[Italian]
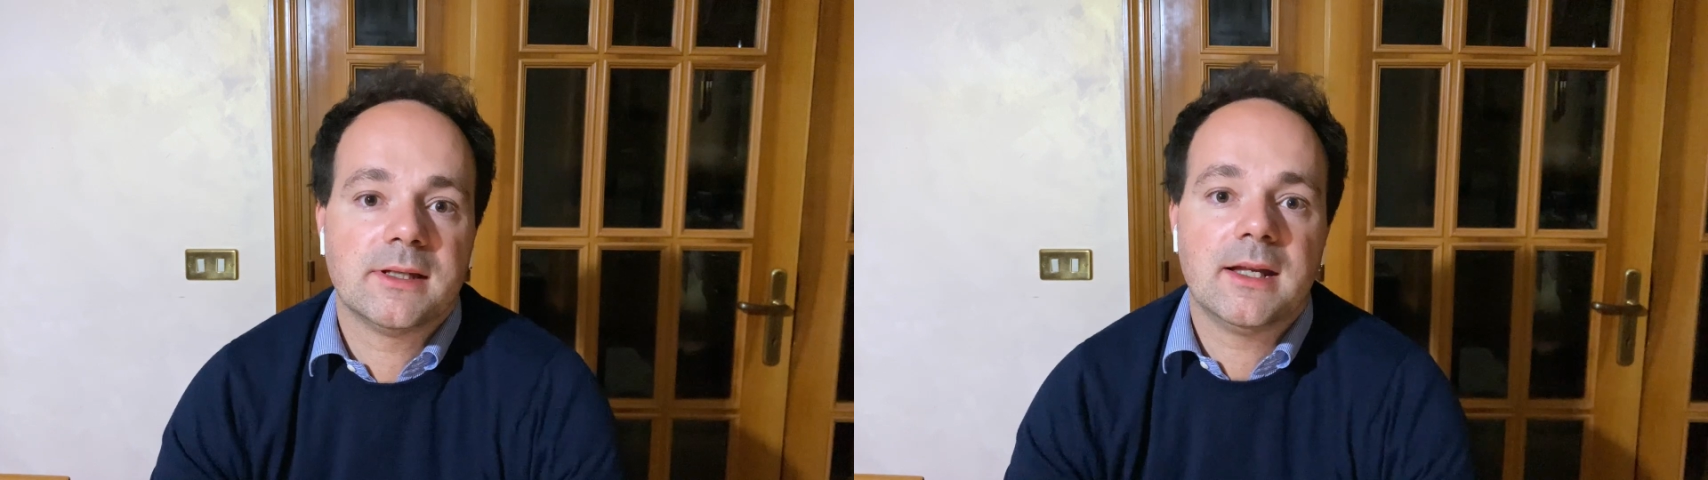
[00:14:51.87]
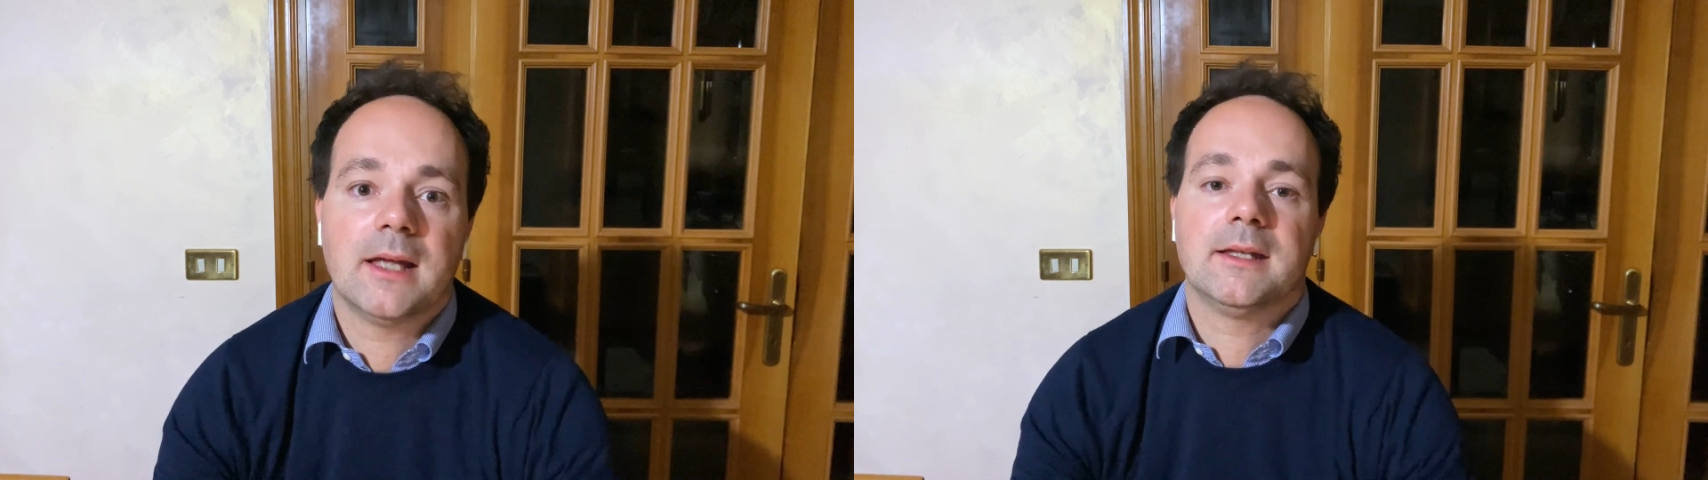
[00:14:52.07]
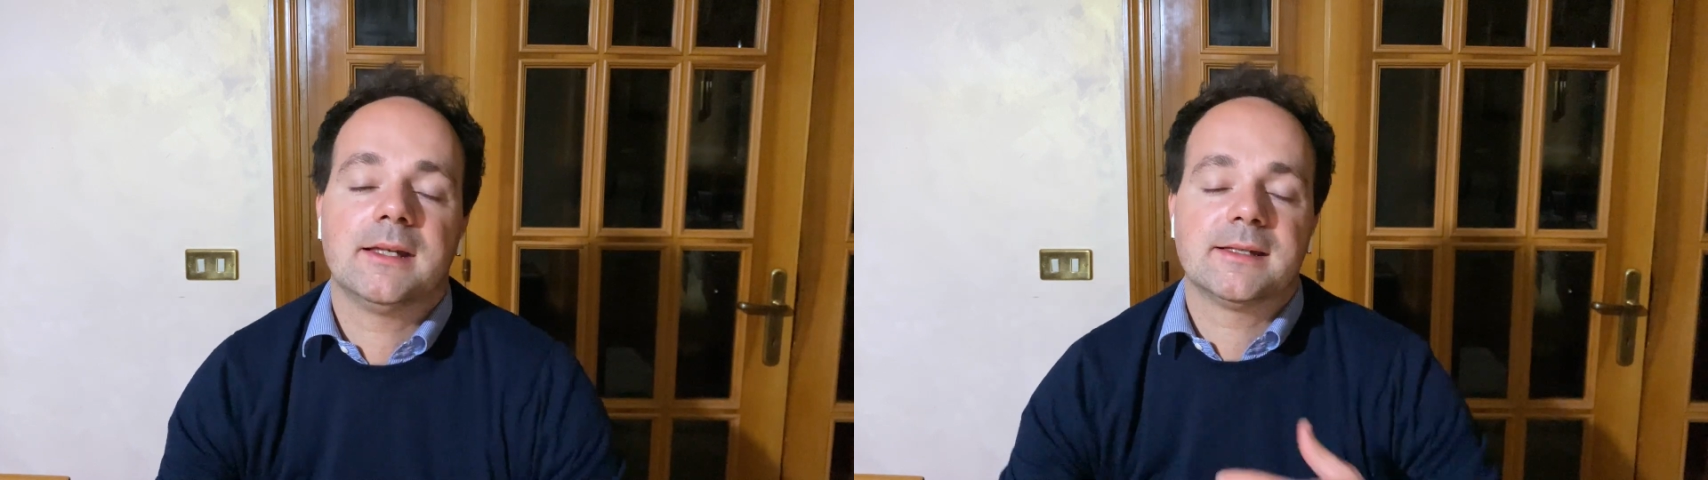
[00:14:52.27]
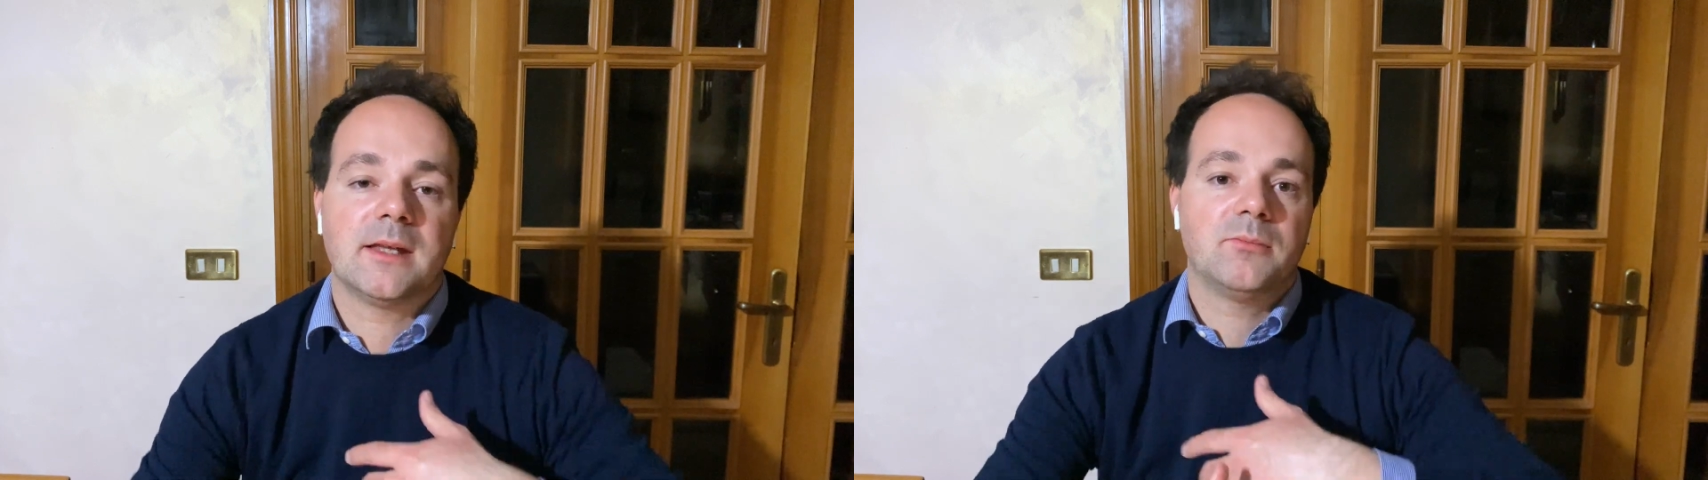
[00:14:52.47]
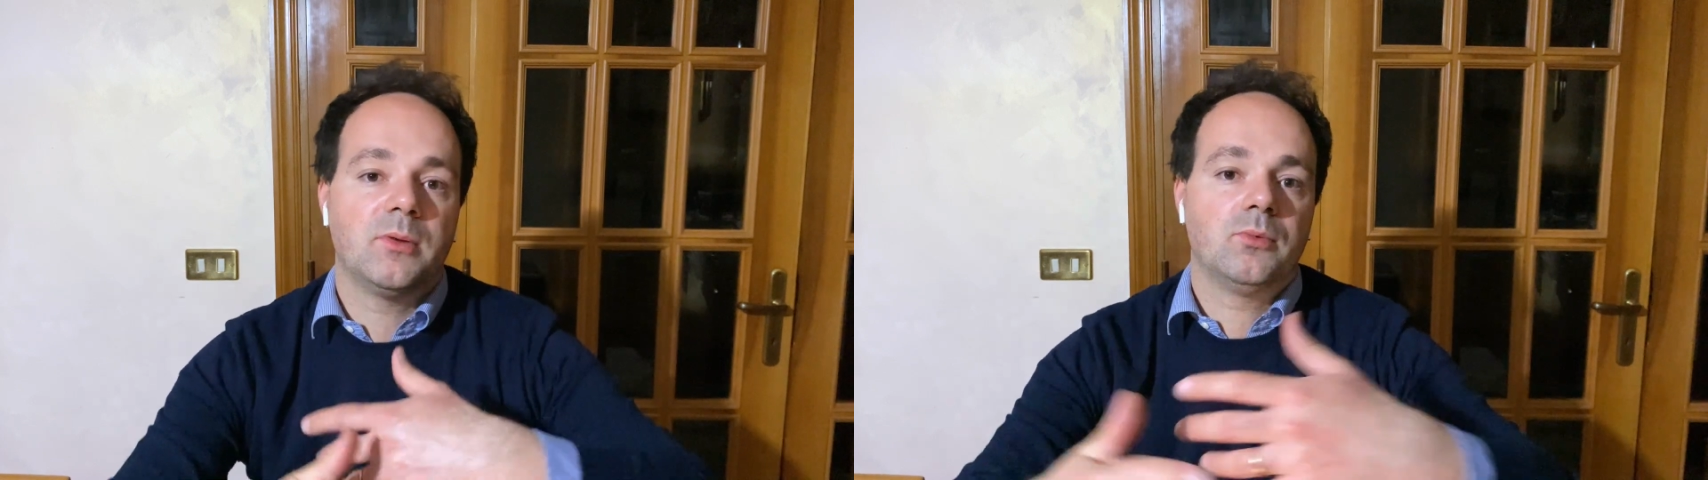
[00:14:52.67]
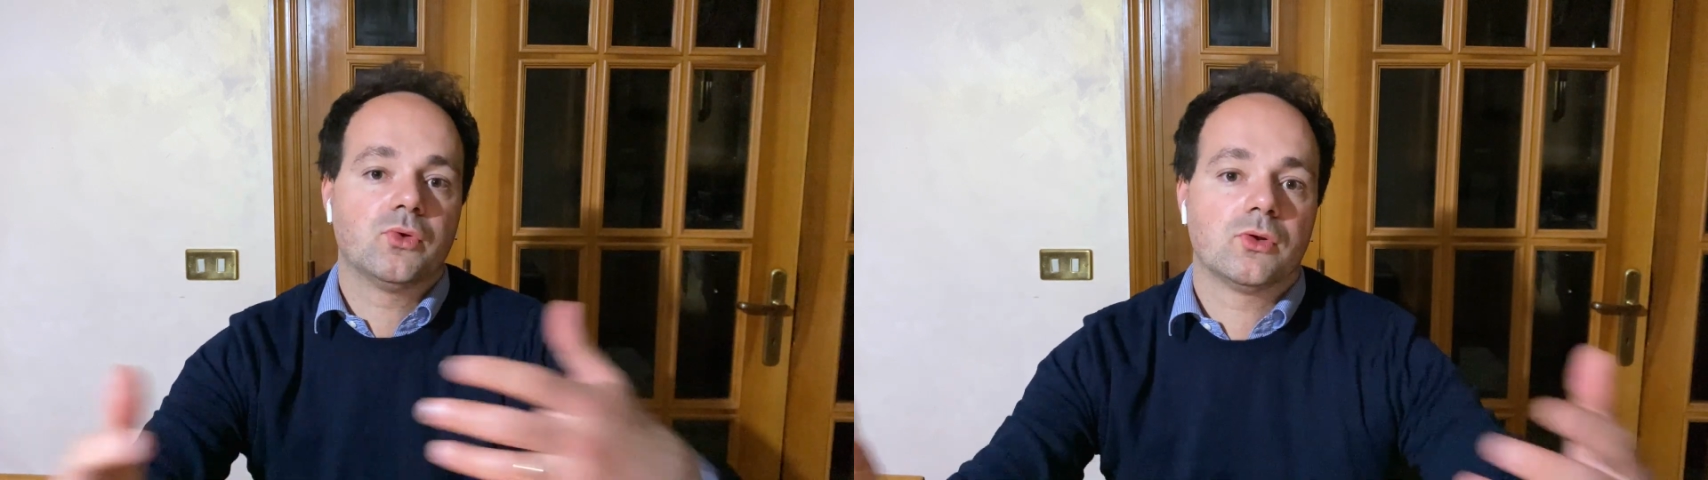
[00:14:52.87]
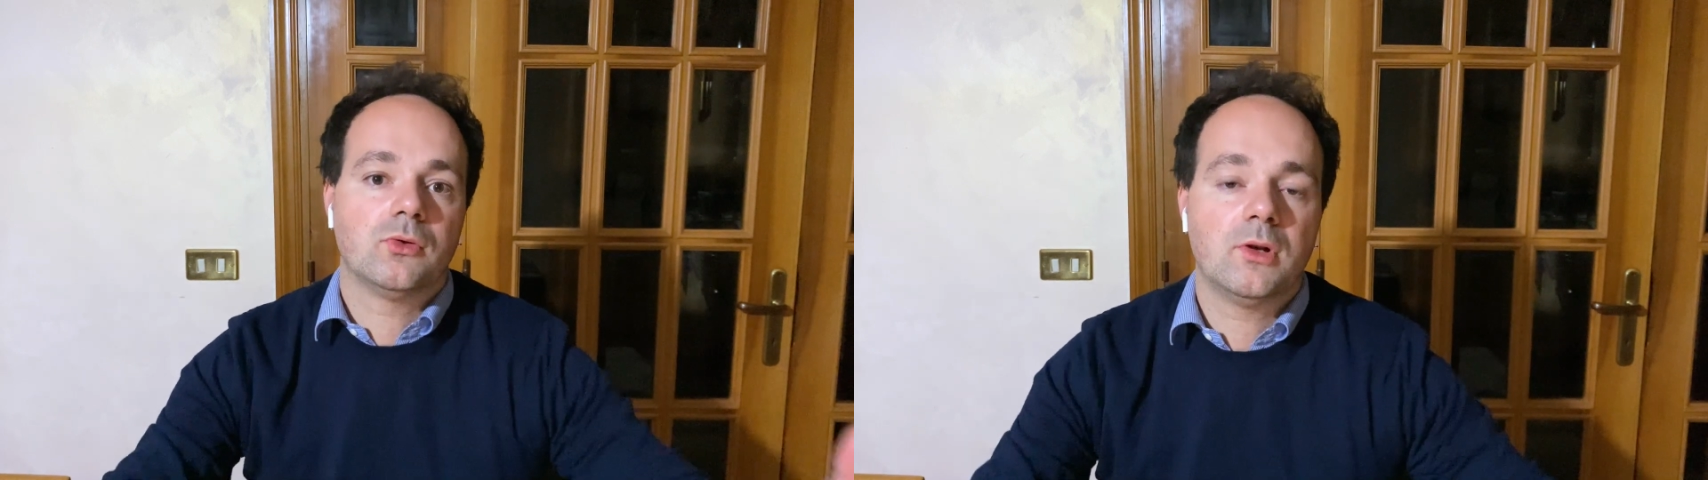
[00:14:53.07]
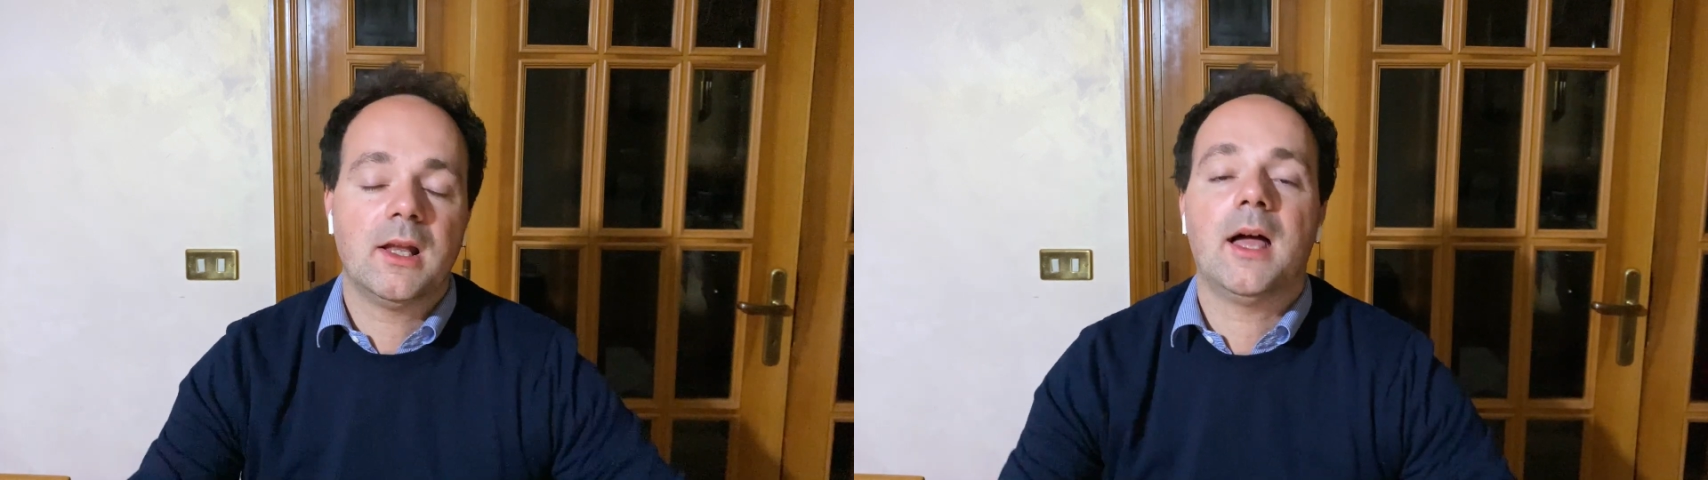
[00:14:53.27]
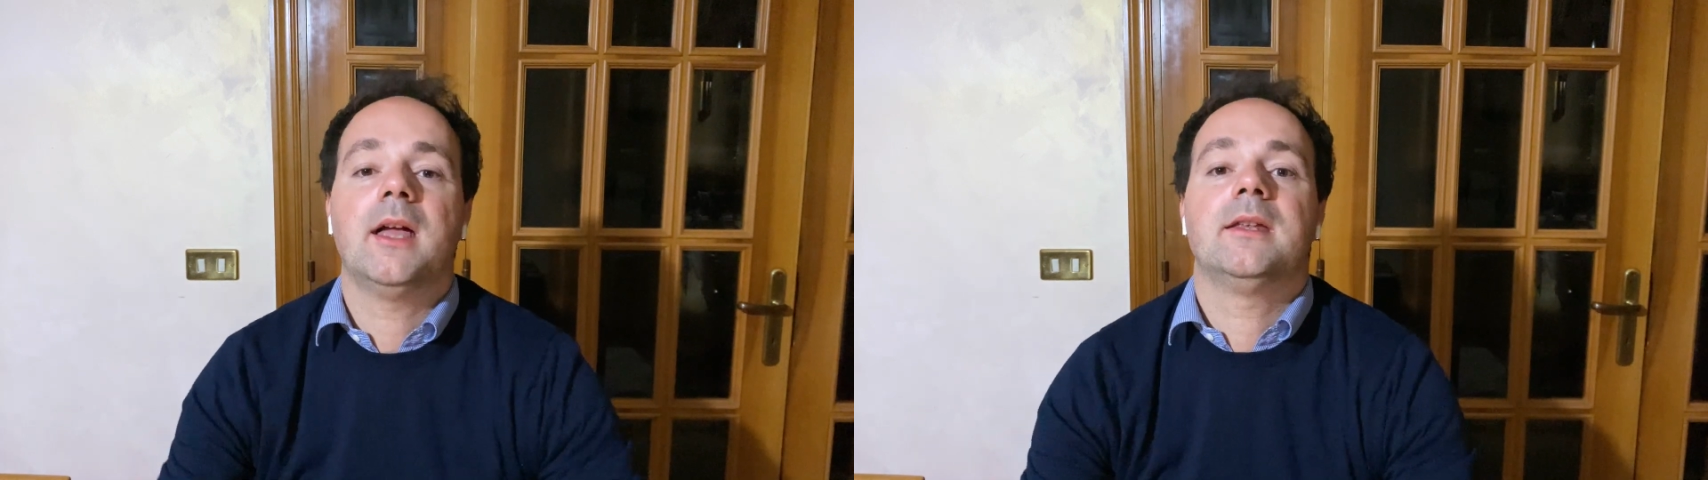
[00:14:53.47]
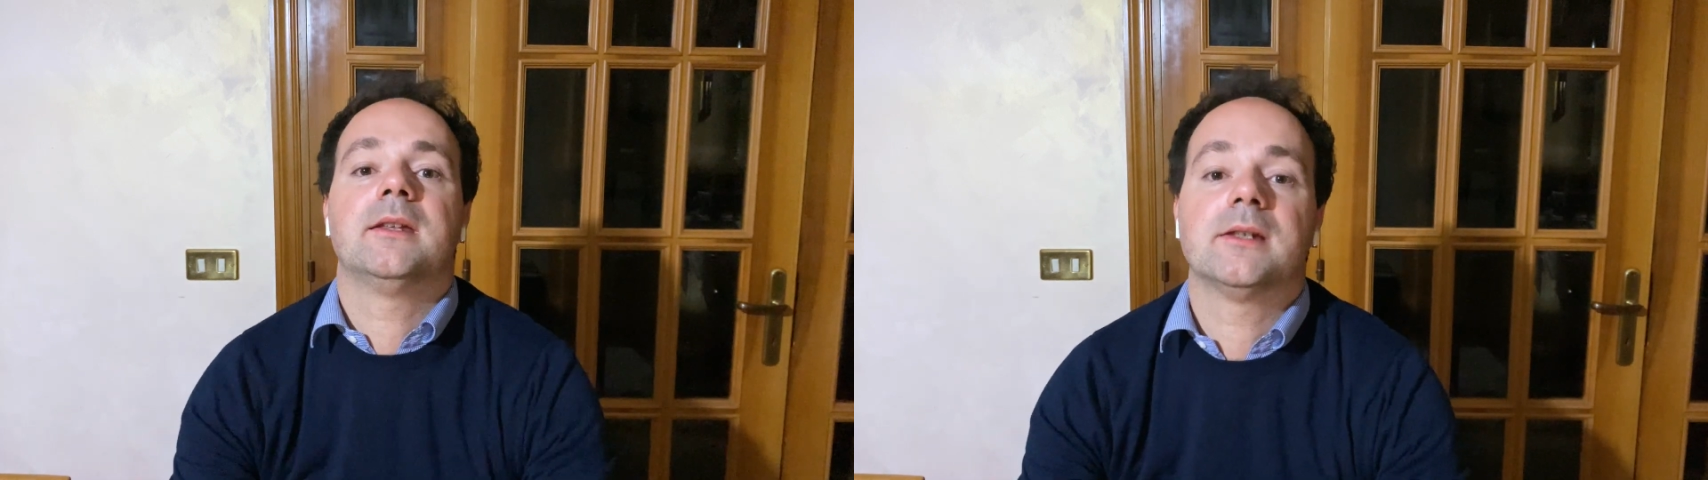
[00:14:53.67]
dati che sempre più sono
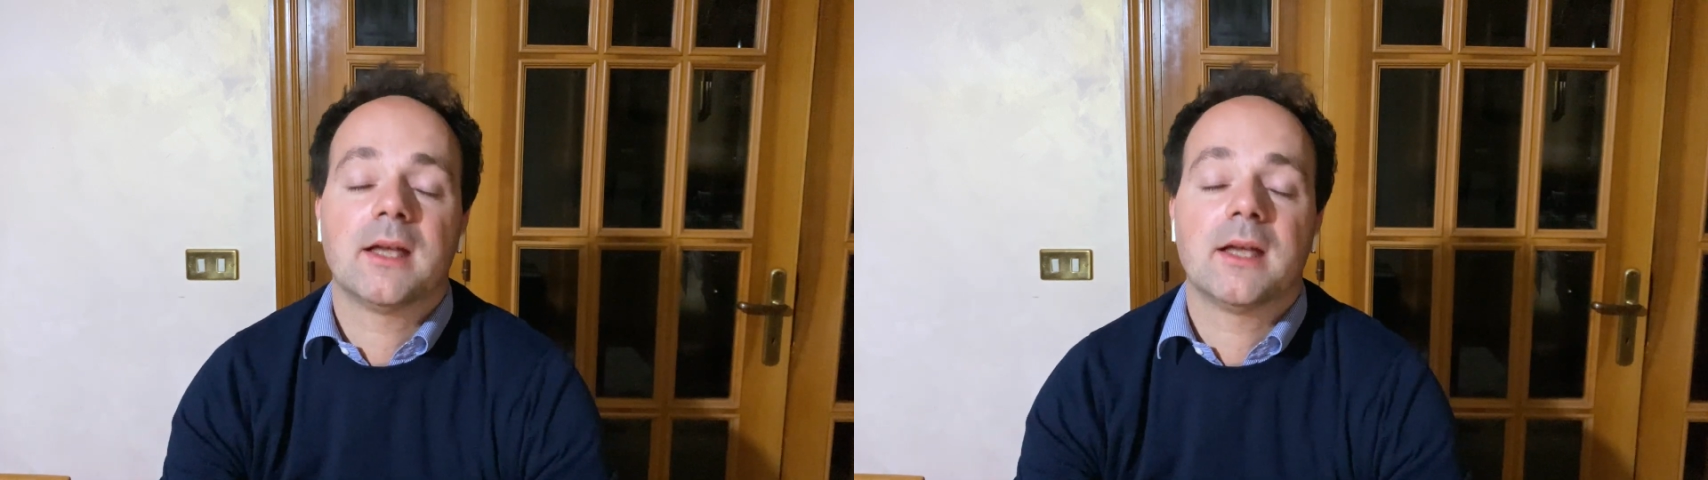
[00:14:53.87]
online,